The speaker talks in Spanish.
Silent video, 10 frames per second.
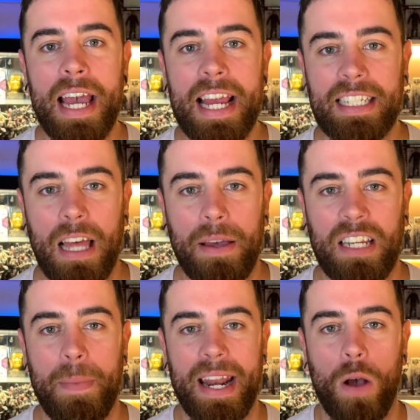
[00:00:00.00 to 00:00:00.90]
Esta
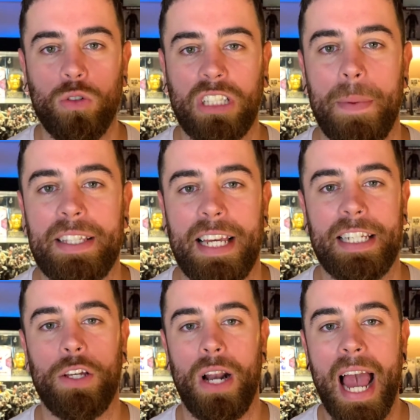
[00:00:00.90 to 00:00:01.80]
semana justamente ha
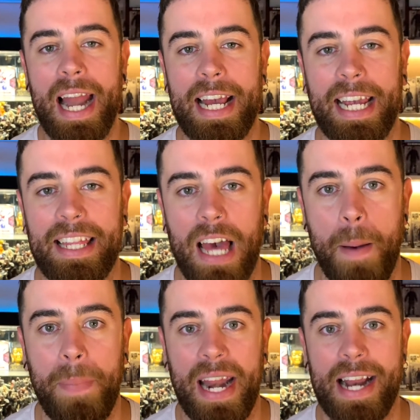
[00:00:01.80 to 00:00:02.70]
sido la
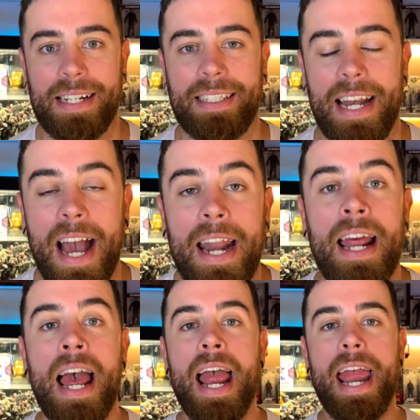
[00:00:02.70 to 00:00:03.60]
elegida para
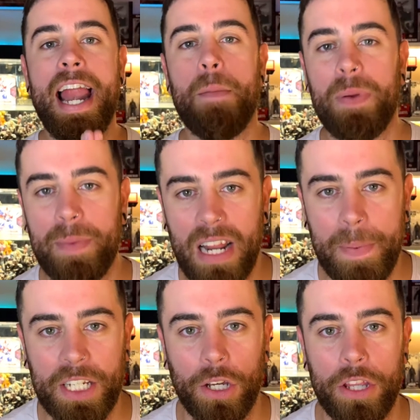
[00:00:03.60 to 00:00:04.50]
estrenar el primer
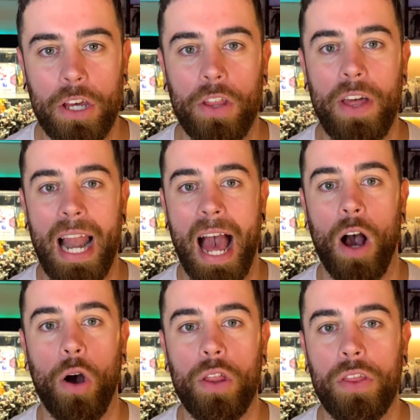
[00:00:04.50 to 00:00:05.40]
episodio de
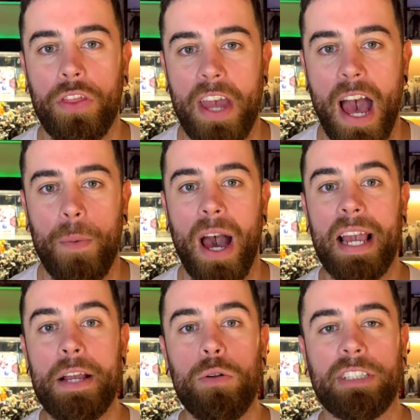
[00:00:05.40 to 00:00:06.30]
la onceava
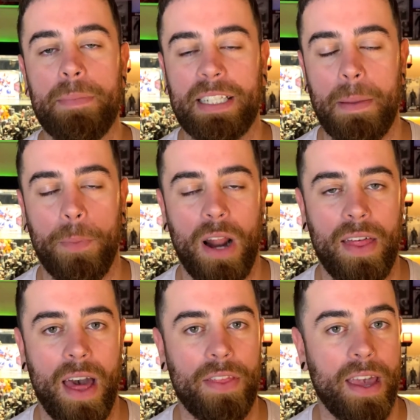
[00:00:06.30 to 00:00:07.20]
y última
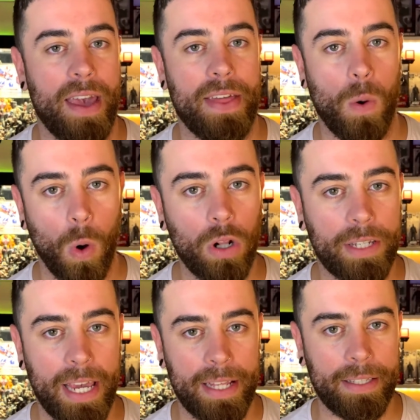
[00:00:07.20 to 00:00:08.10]
temporada de The
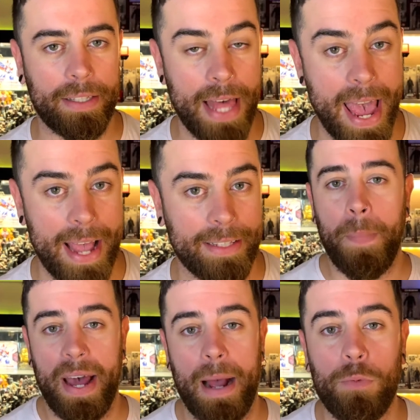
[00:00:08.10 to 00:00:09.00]
Walking Dead.
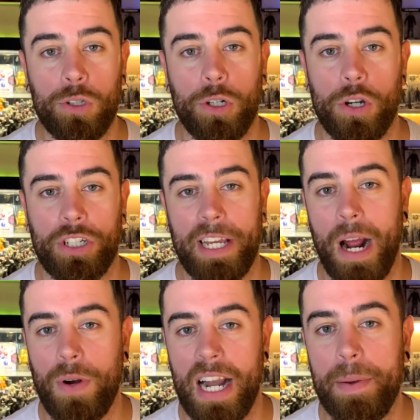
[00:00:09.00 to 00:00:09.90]
Para muchos
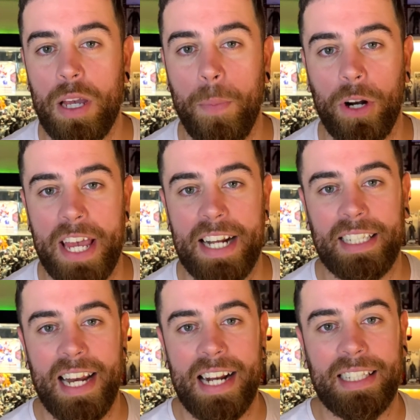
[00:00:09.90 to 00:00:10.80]
será un alivio porque ya
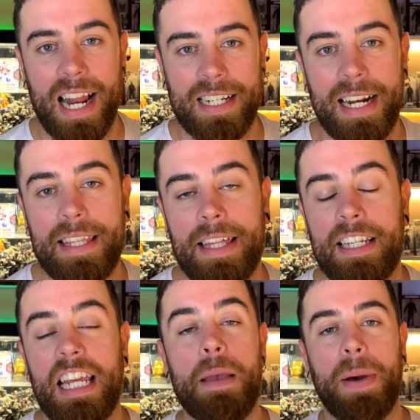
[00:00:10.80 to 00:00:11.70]
estén hasta las
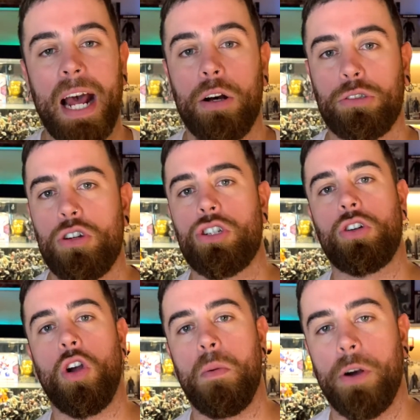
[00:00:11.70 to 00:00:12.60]
narices y para otros
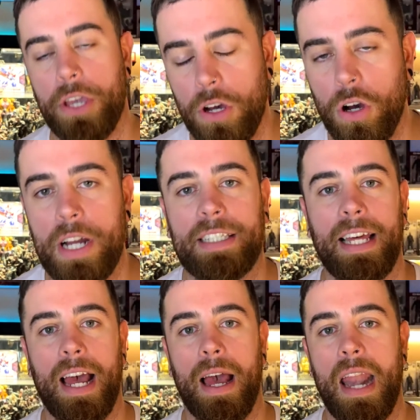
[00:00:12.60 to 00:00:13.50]
como yo
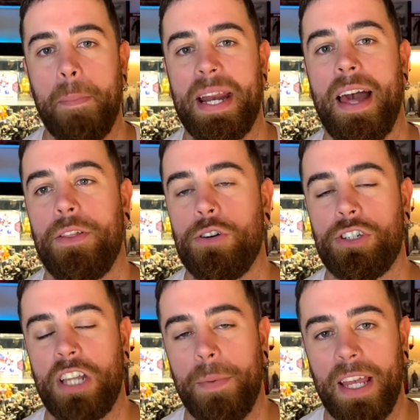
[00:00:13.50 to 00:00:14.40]
estarán
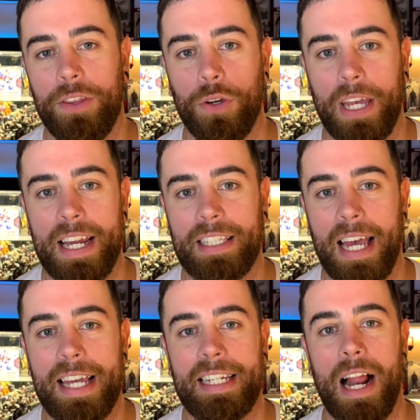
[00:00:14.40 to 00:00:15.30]
apenados sabiendo que
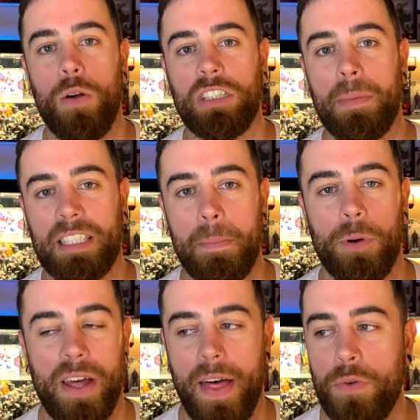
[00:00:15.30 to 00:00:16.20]
esta es la última
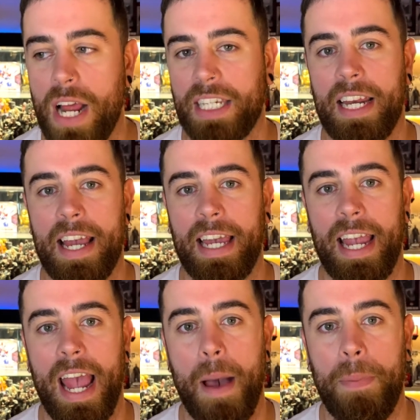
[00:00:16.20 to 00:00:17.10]
temporada de una serie
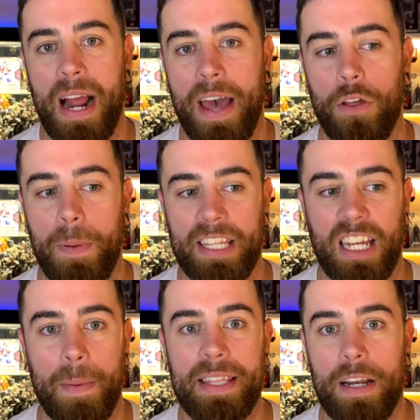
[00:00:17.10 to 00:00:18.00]
que ha plagado
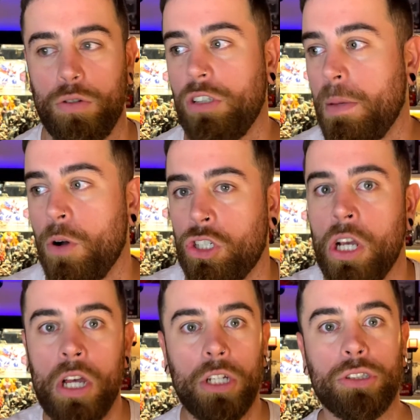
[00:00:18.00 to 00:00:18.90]
prácticamente los últimos
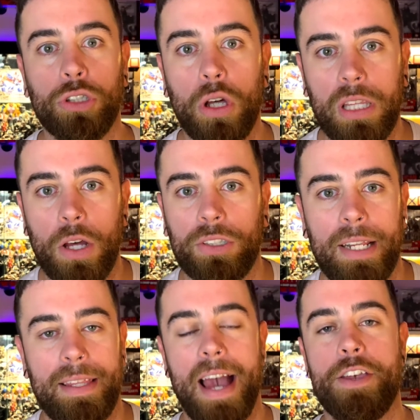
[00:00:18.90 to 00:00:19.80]
12 o
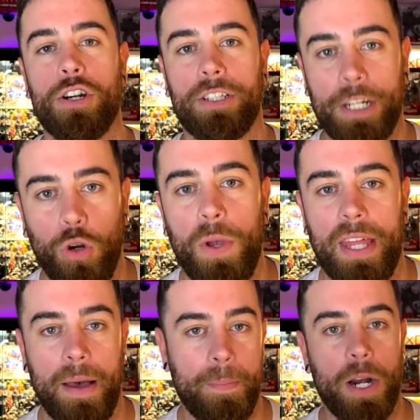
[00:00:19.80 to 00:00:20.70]
13 años de su vida.